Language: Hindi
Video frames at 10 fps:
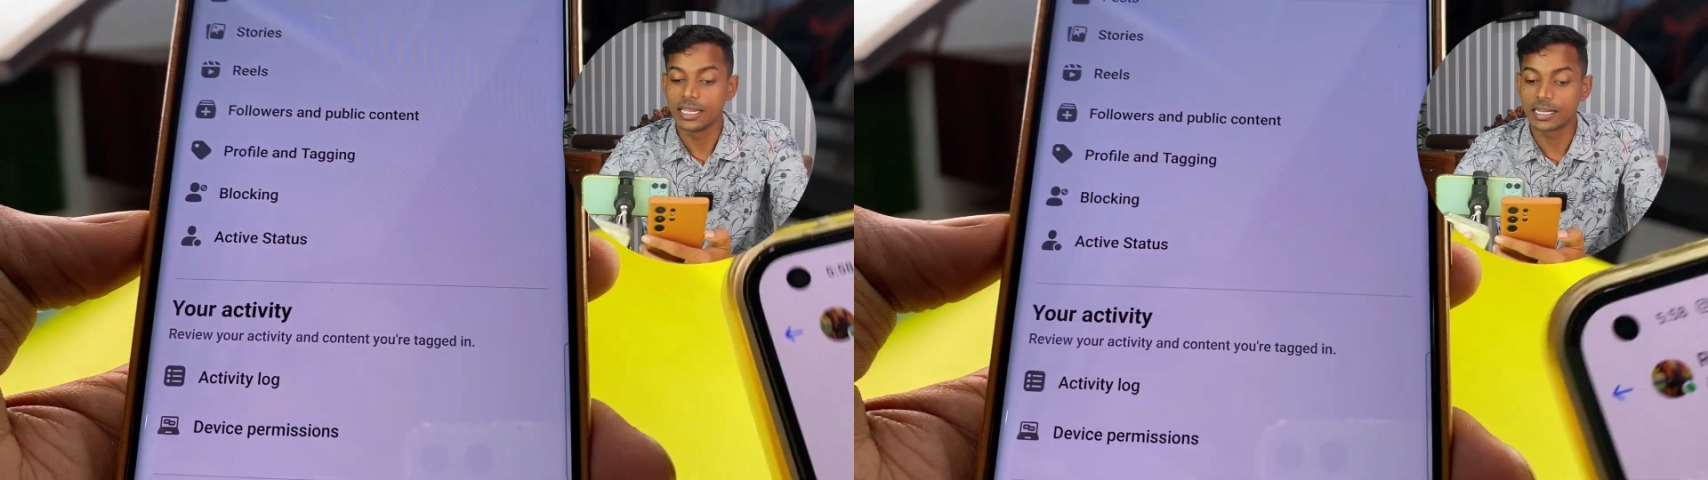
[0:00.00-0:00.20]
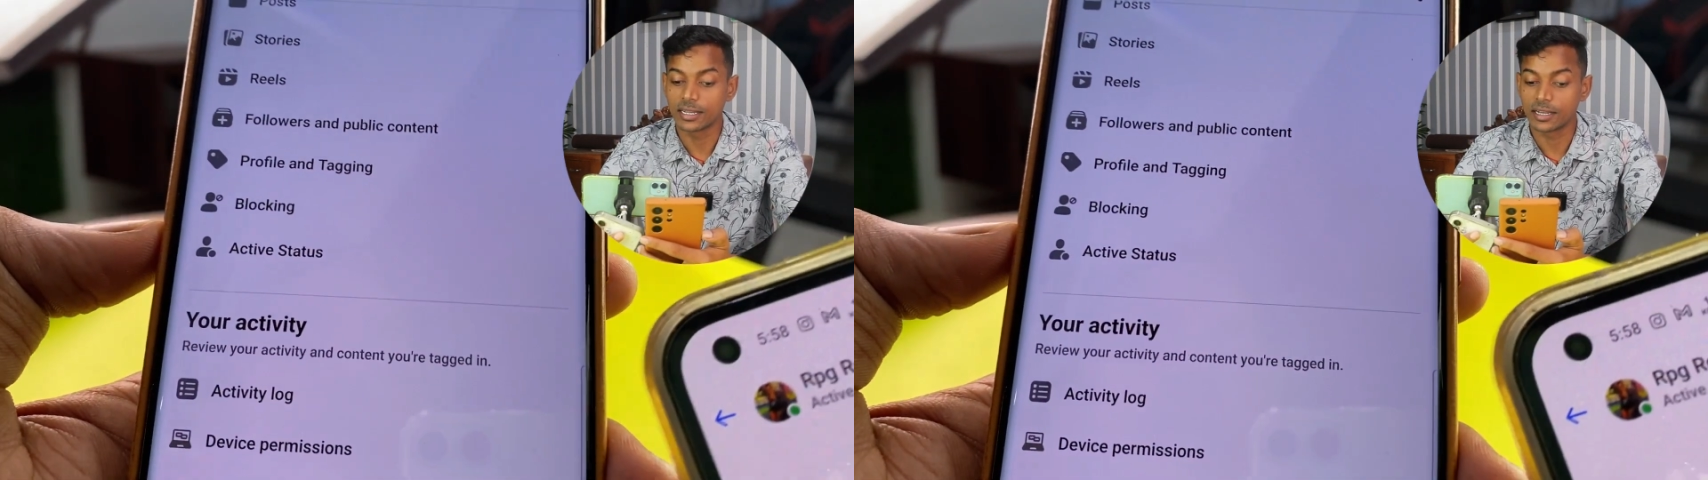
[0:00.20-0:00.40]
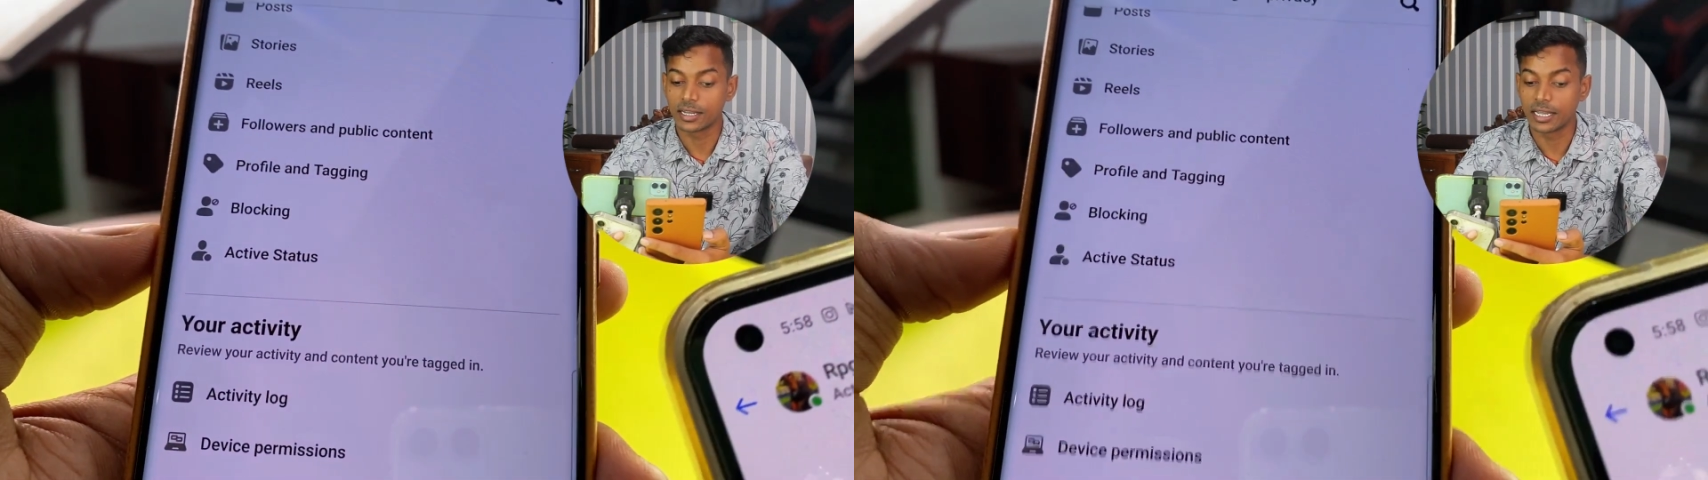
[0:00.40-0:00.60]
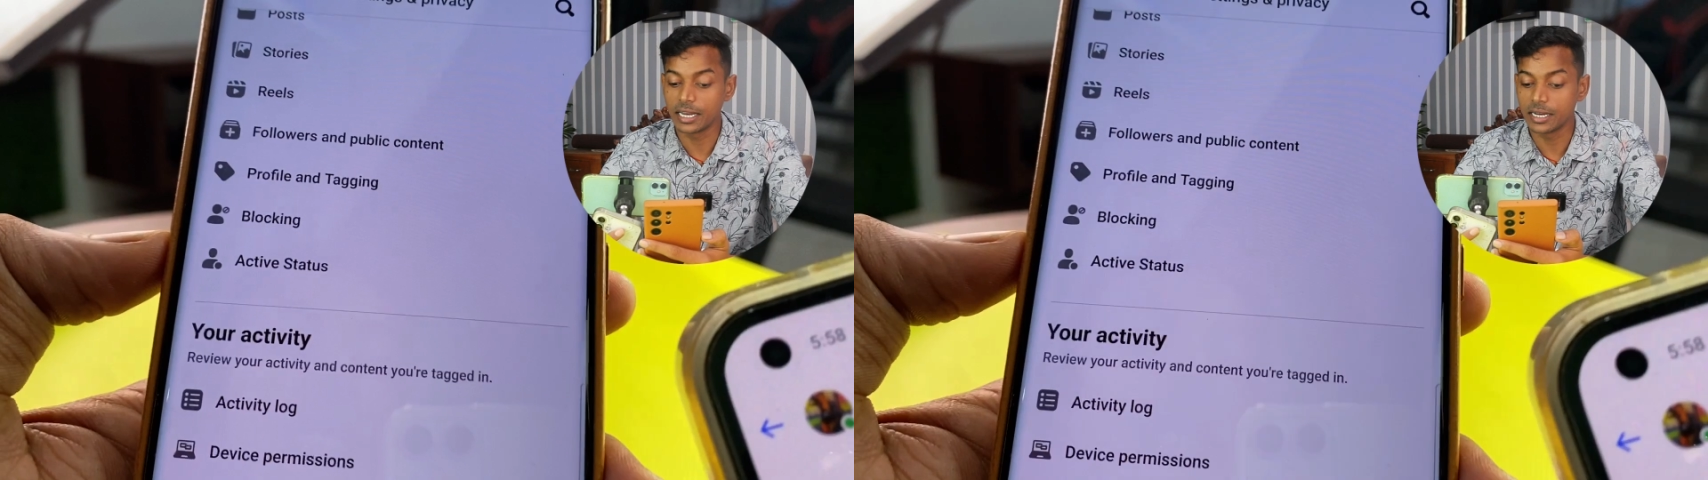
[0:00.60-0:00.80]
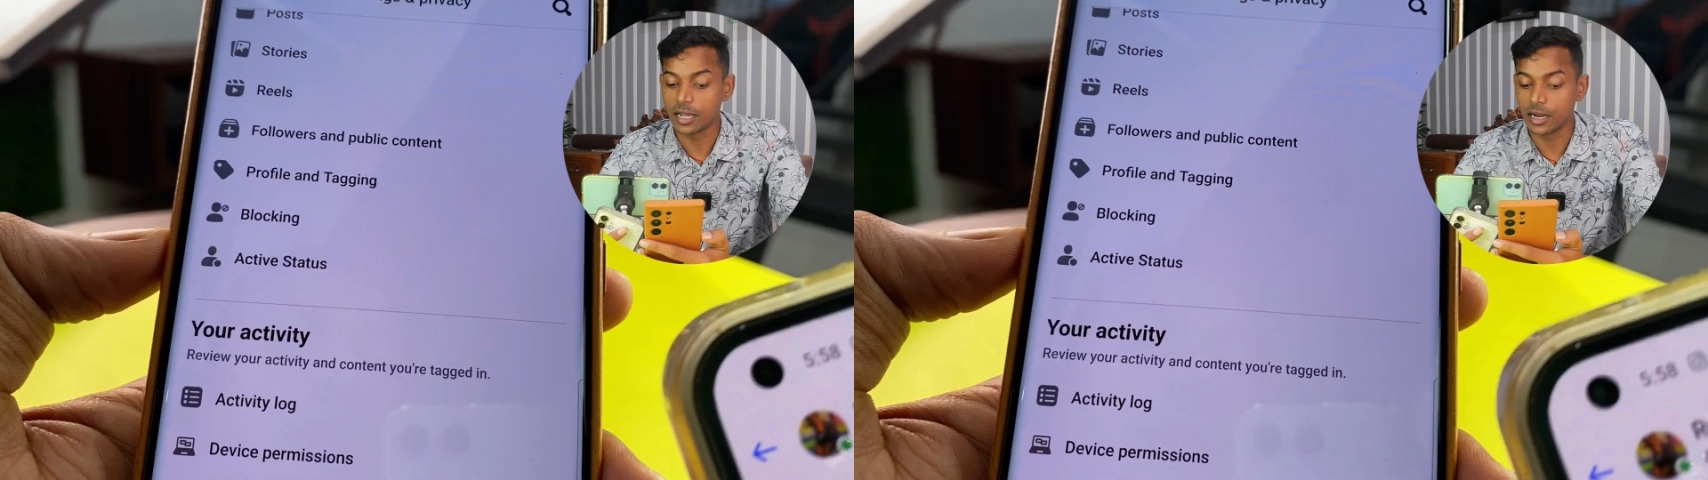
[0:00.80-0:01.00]
एक
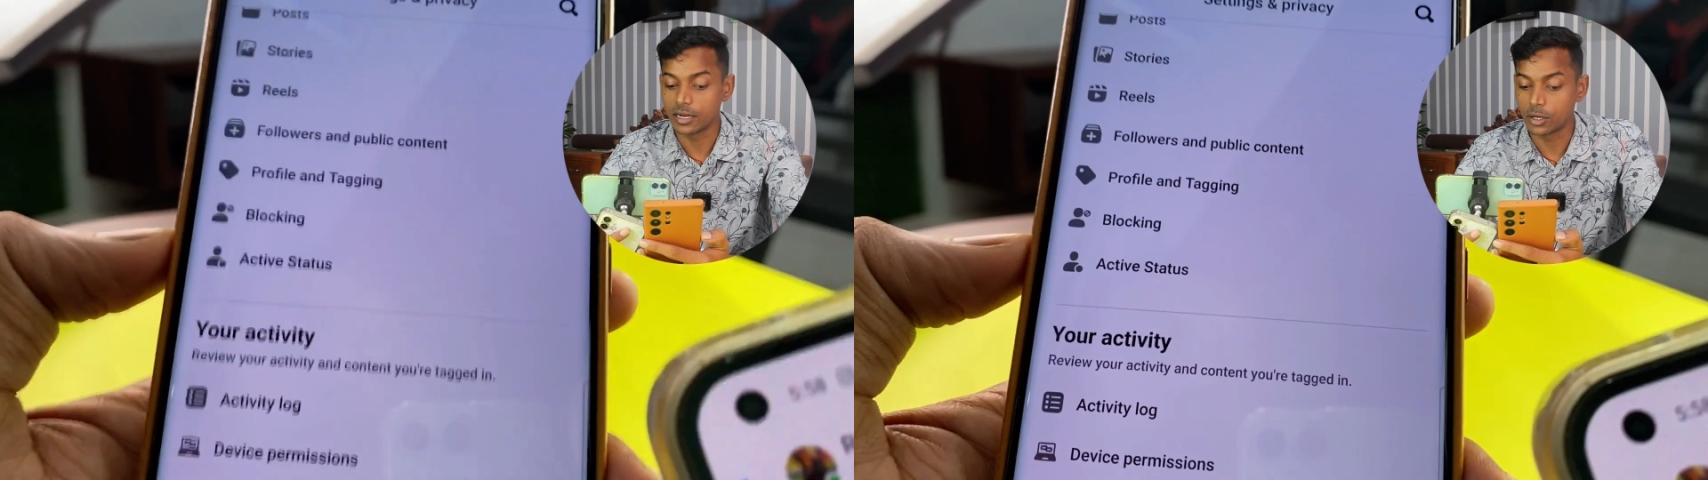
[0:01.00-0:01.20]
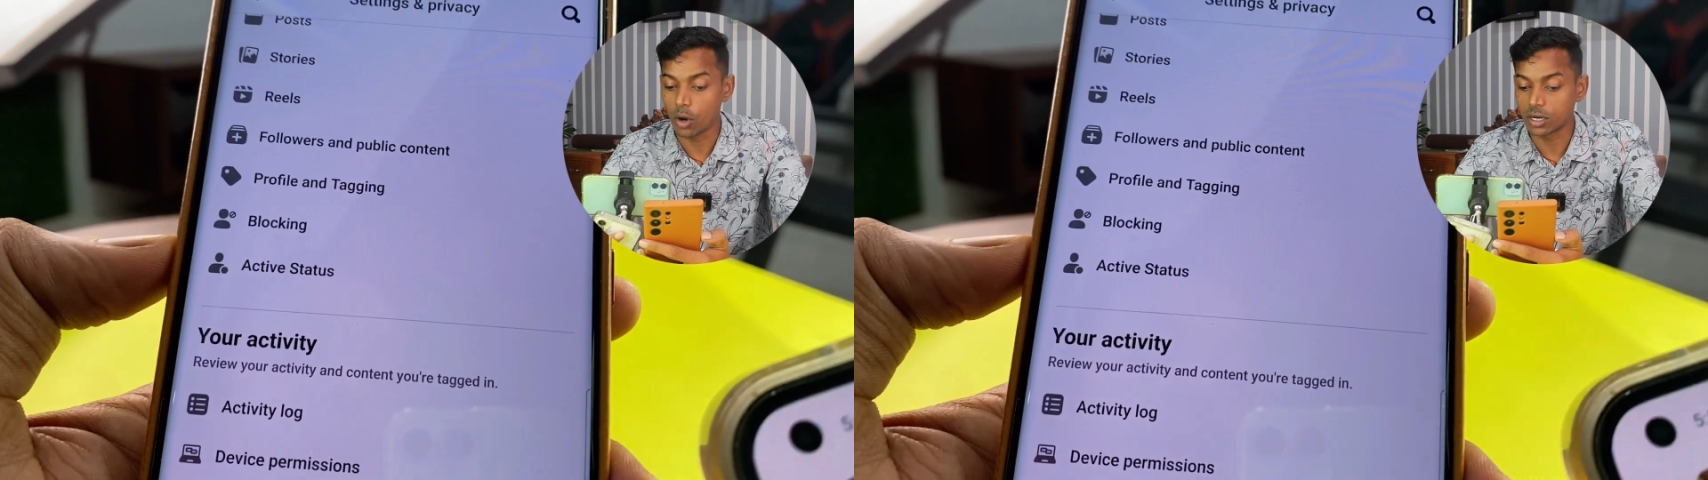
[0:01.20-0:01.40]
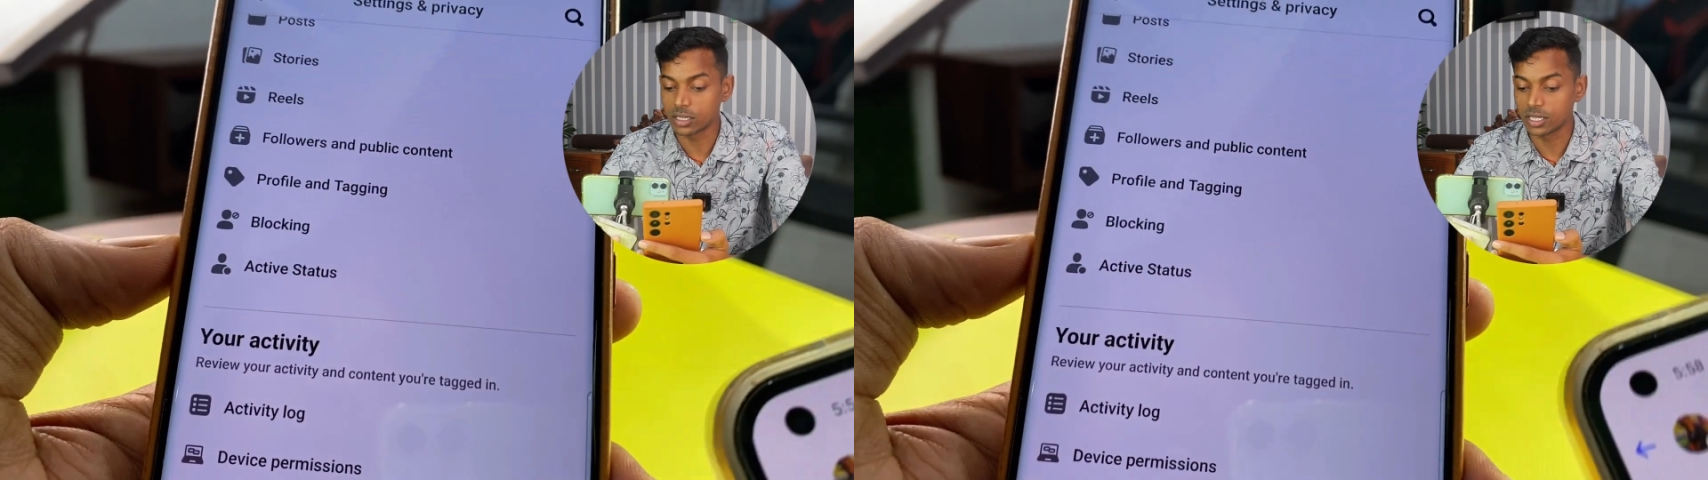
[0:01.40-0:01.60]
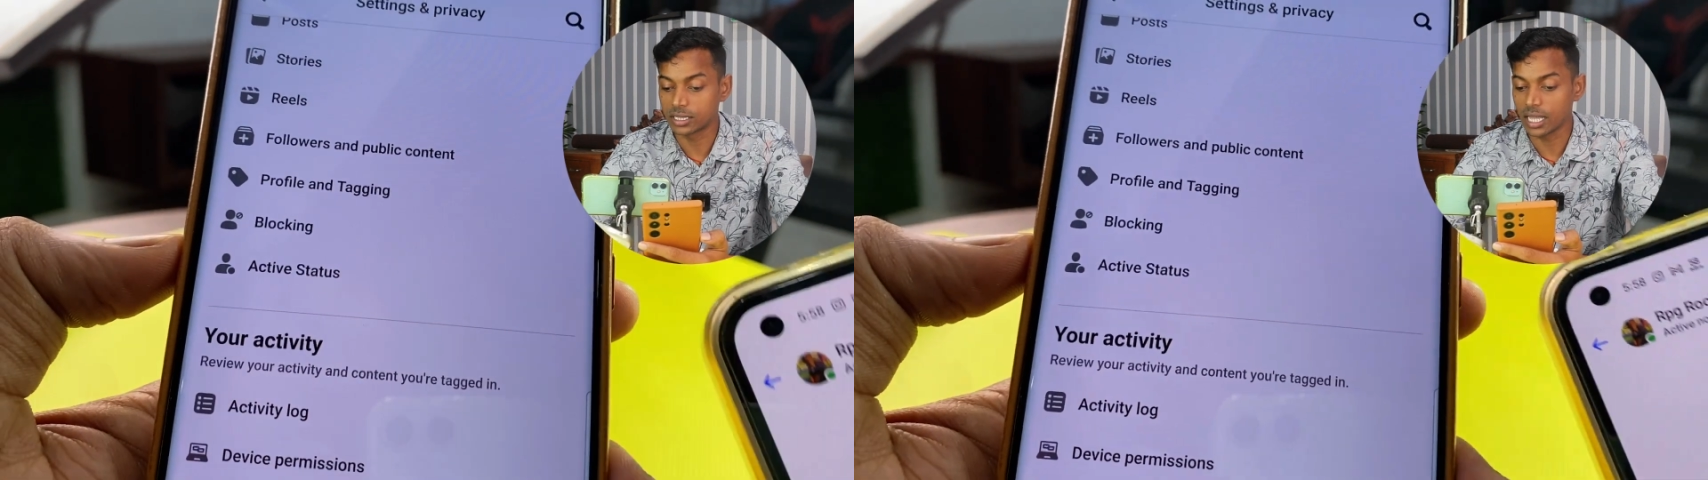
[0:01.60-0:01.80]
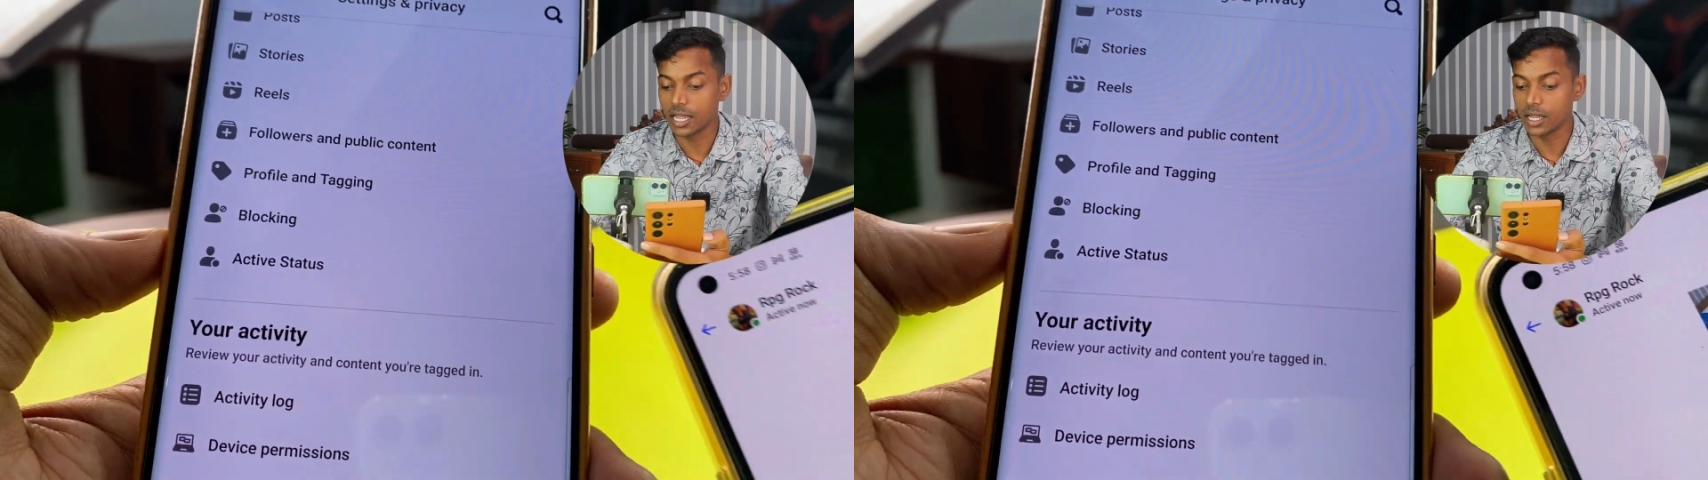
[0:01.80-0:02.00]
ग्रीन डॉट
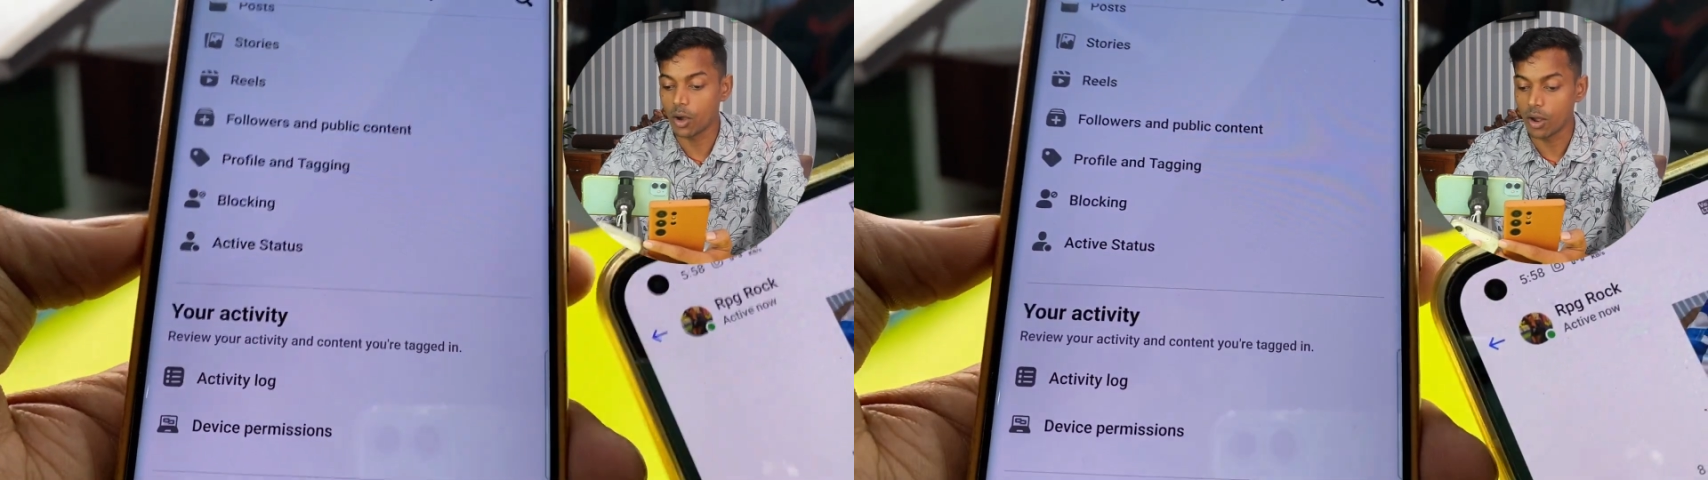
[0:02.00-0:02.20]
दिखता है